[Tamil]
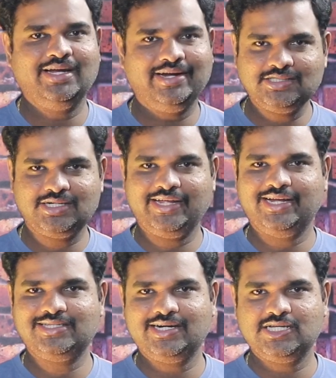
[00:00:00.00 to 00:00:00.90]
இதில் டிஜிட்டல்
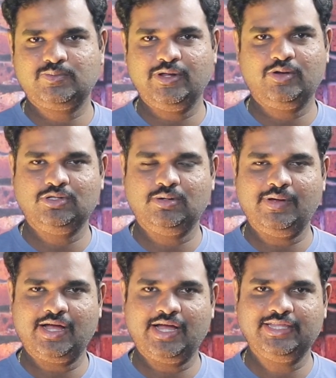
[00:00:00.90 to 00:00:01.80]
எல்சிடி டிஸ்பிளே
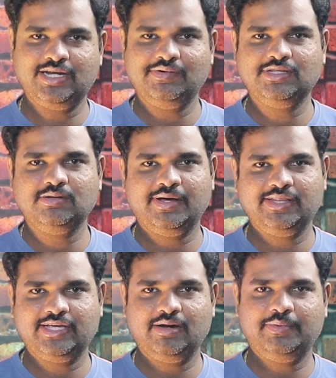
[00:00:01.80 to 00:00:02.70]
கொடுத்துருப்பாங்க இதில் வந்து
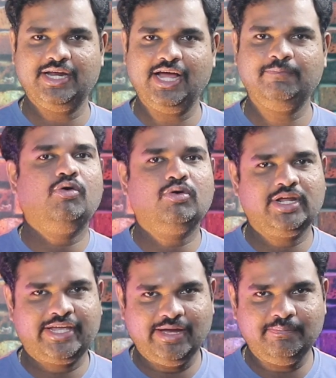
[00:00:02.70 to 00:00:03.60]
பார்த்தீங்க அப்படின்னா
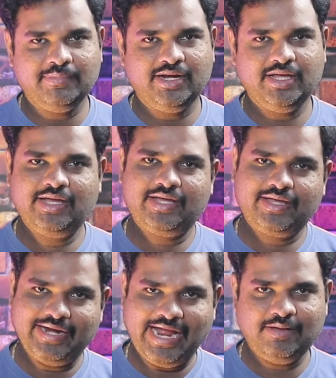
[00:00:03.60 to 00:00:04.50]
உங்களுக்கு எம்எல்
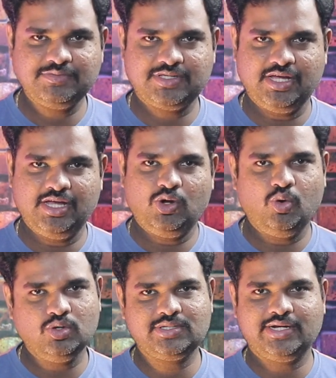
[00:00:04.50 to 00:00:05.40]
கிராம்ஸு
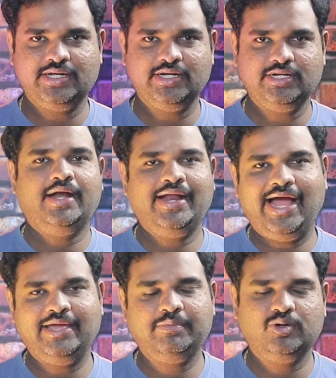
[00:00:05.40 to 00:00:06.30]
ஓசட் அண்ட்
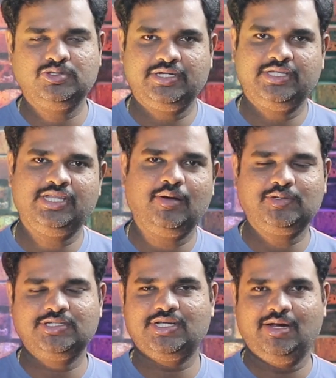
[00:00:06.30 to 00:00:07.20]
ஐபிஓஸ் இந்த
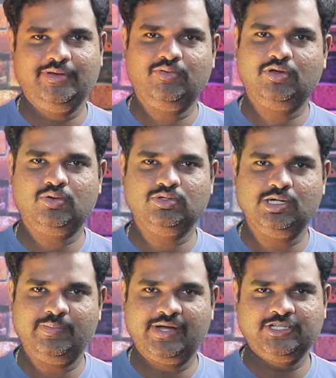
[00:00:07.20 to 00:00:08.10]
ஆப்ஷன்ஸ் எல்லாமே உங்களுக்கு
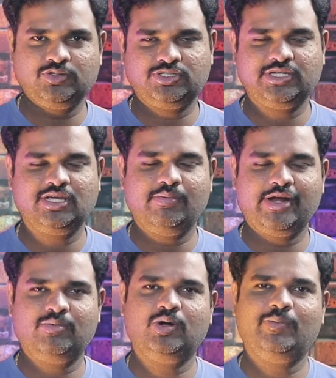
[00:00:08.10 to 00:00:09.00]
கொடுத்துருப்பாங்க ஸோ சிங்கிள்
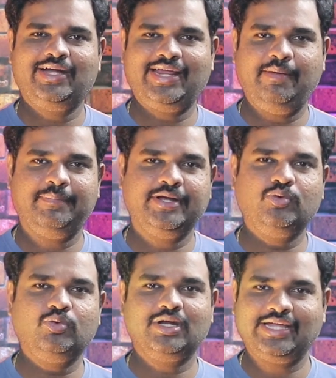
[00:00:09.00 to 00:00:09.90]
பட்டன் மூலமாக டேப் பண்ணி
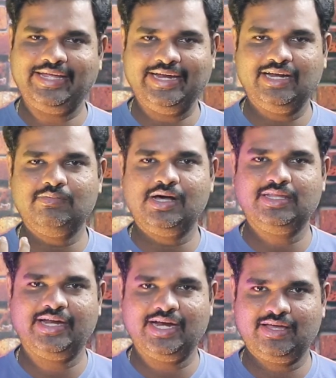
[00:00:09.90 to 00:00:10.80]
உங்களுக்கு என்ன
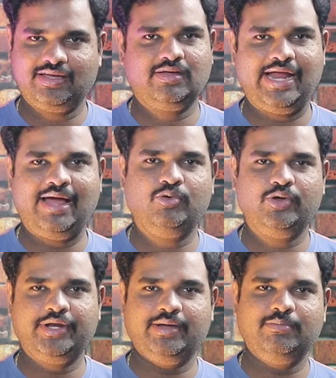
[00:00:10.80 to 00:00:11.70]
மாதிரியான கிராமோ
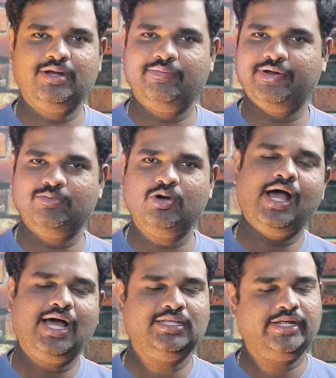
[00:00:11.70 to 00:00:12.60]
இல்லை எம்எல் வேணுமோ
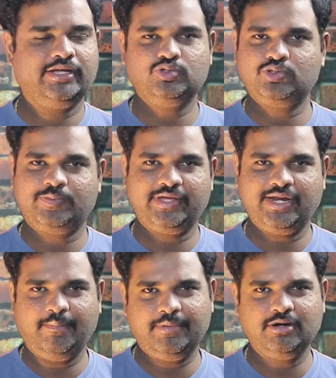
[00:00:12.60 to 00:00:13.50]
அதை நீங்கள் சூஸ்
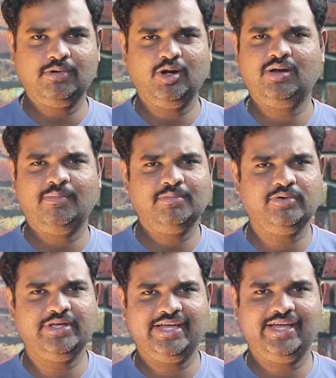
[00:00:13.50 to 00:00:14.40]
பண்ணிக்கலாம் பெரும்பாலும்
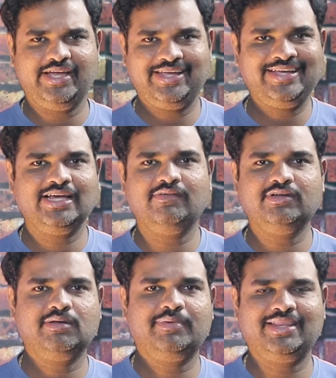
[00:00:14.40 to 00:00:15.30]
நம்மளுடைய இங்கே
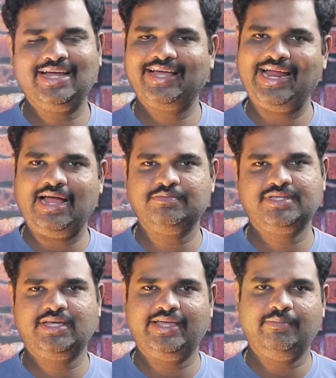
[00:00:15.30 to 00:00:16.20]
வந்து பாத்தீங்கன்னா
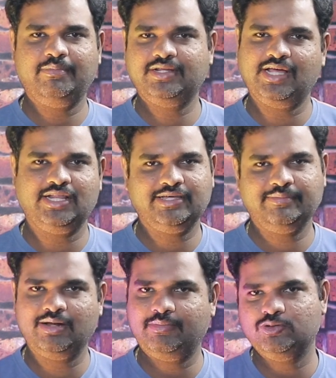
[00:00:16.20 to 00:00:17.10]
கிராம்ஸு எம்எல் தான்
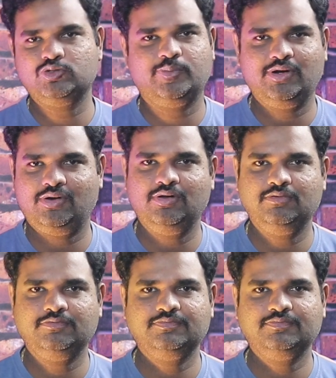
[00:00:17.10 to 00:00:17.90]
அதிகமாக நம்ம யூஸ் பண்ணுறோம்